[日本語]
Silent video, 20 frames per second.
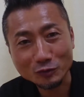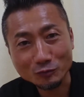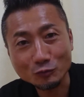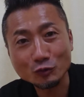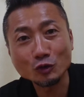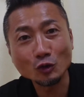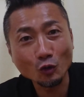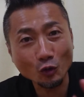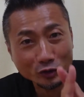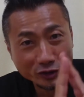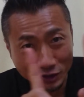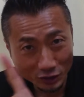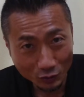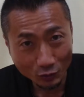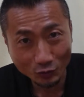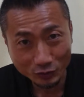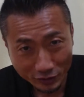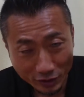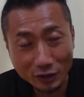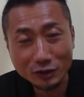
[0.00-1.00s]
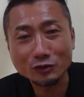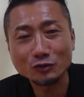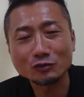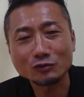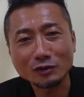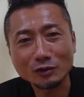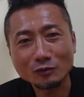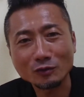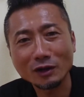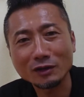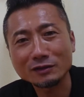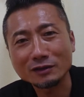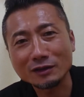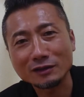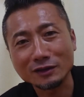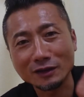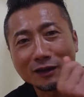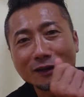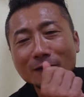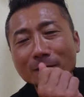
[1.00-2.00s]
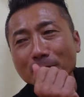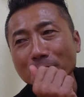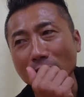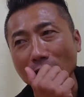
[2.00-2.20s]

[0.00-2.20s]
無料資料請求っていうのがあったんでね